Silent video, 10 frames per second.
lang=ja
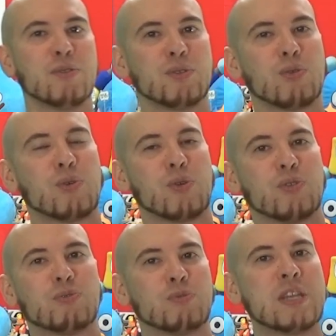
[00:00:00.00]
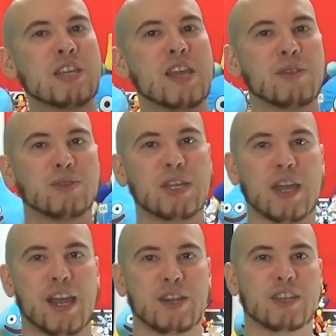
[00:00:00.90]
ところ人間の世
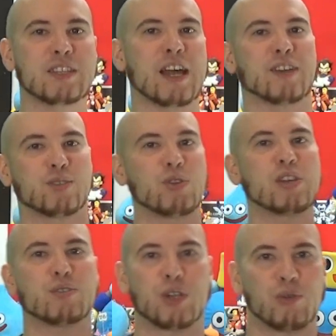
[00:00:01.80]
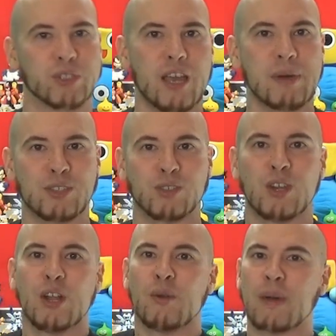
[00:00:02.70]
界に来たソニックでございます
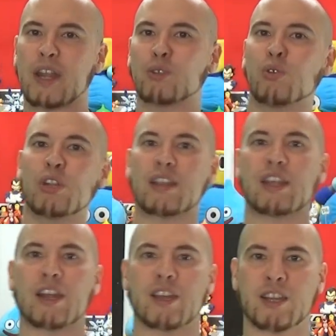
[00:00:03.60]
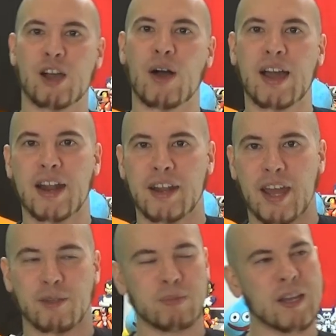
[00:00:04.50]
まだどうなったらいいかわから
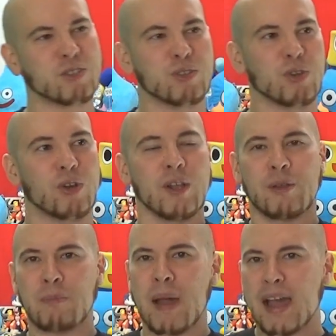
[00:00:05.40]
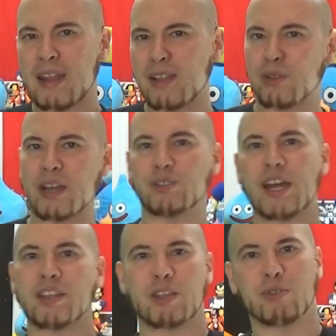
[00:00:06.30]
ないまだちょっとまあなんとなく慣
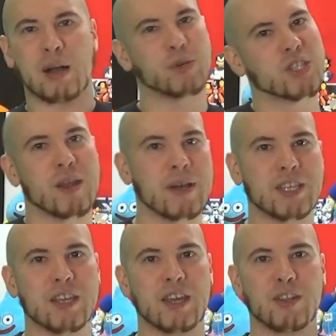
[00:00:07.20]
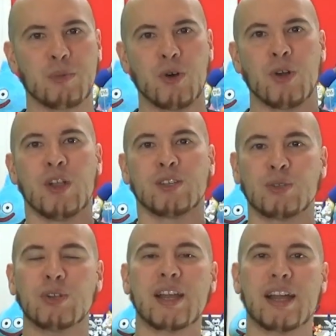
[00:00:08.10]
れてるかもしれませんけれどもそ
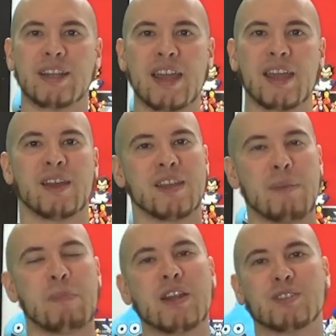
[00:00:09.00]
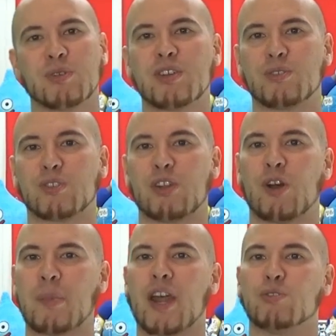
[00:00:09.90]
の中でやっぱりソニックっていうの
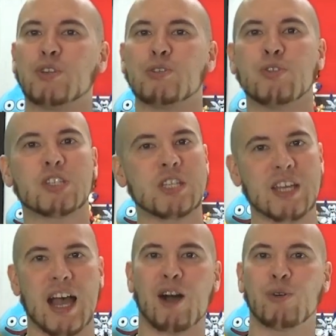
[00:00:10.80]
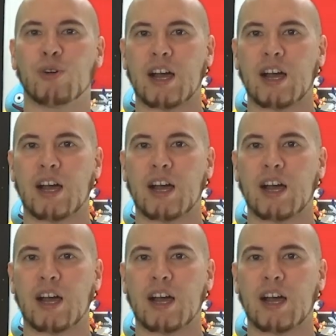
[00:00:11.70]
はまだ初々しさ青,、